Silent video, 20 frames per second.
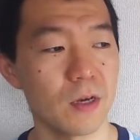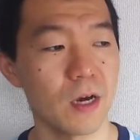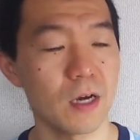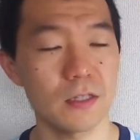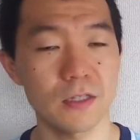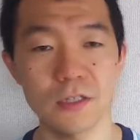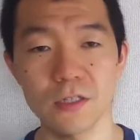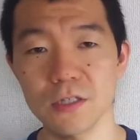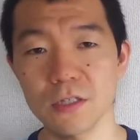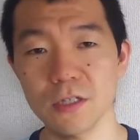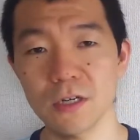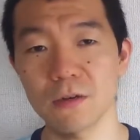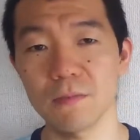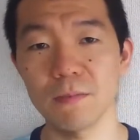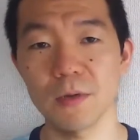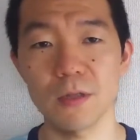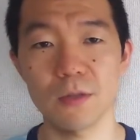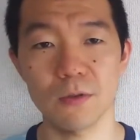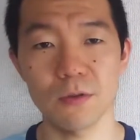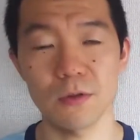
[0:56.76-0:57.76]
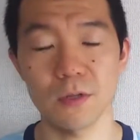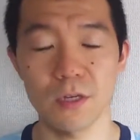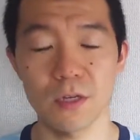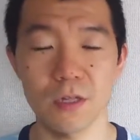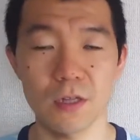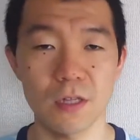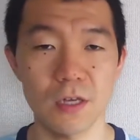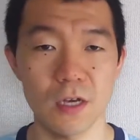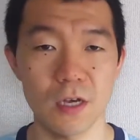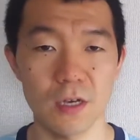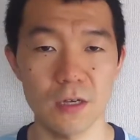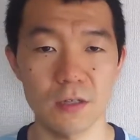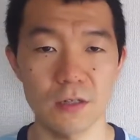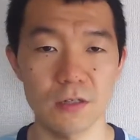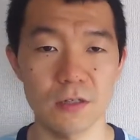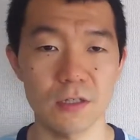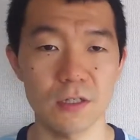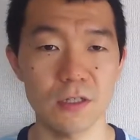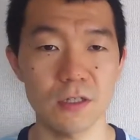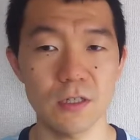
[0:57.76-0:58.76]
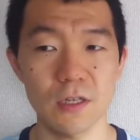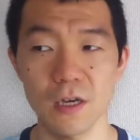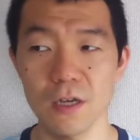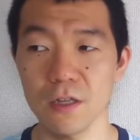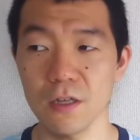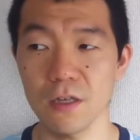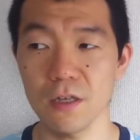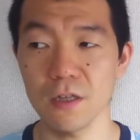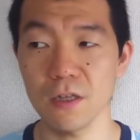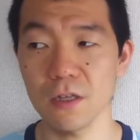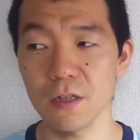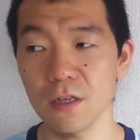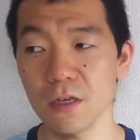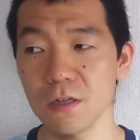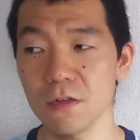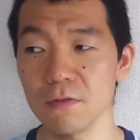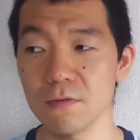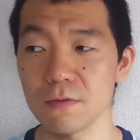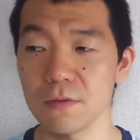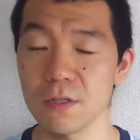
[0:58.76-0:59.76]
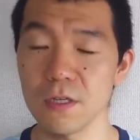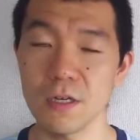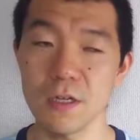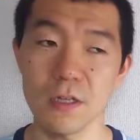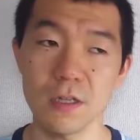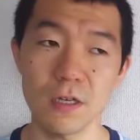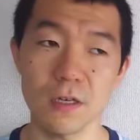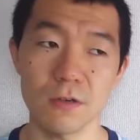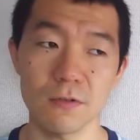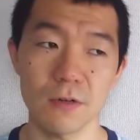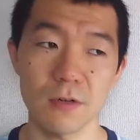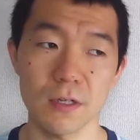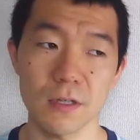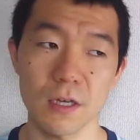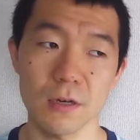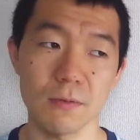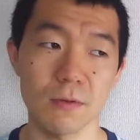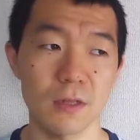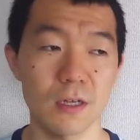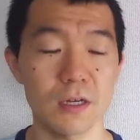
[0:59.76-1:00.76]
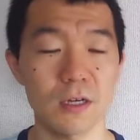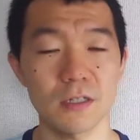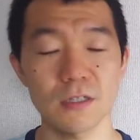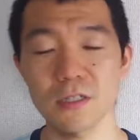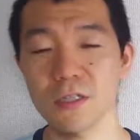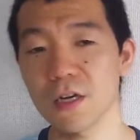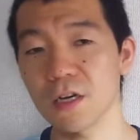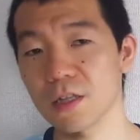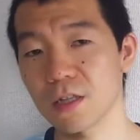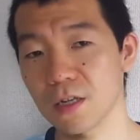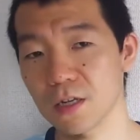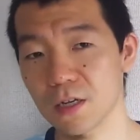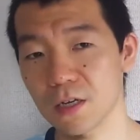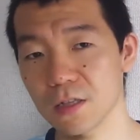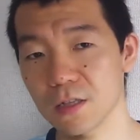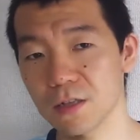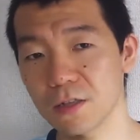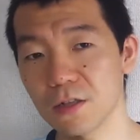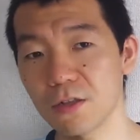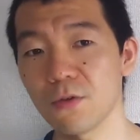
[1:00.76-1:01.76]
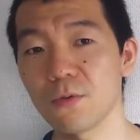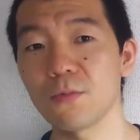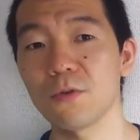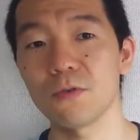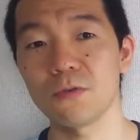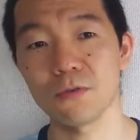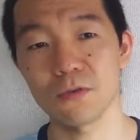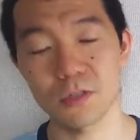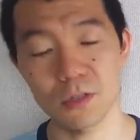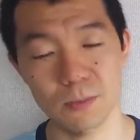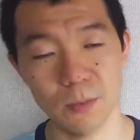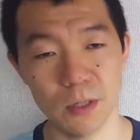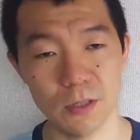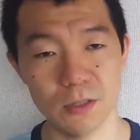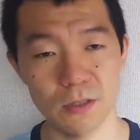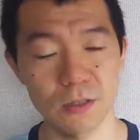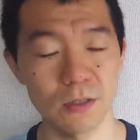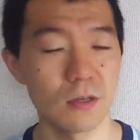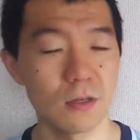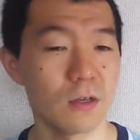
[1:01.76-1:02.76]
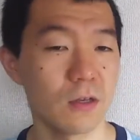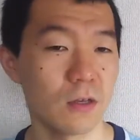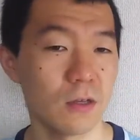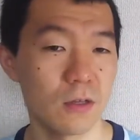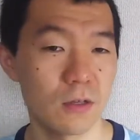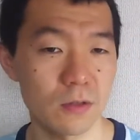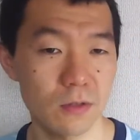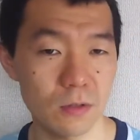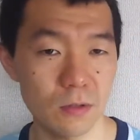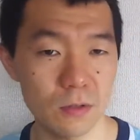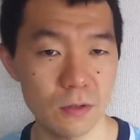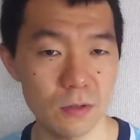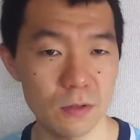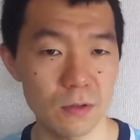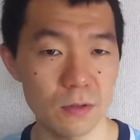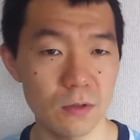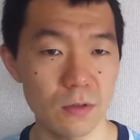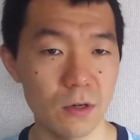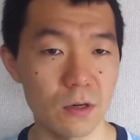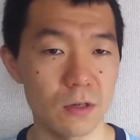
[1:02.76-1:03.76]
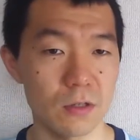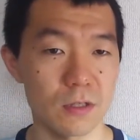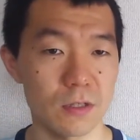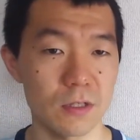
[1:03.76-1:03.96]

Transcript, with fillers: 8時間ベッドに寝て実際に寝たの寝れたのは多分7時間だなって思うとしますそうすると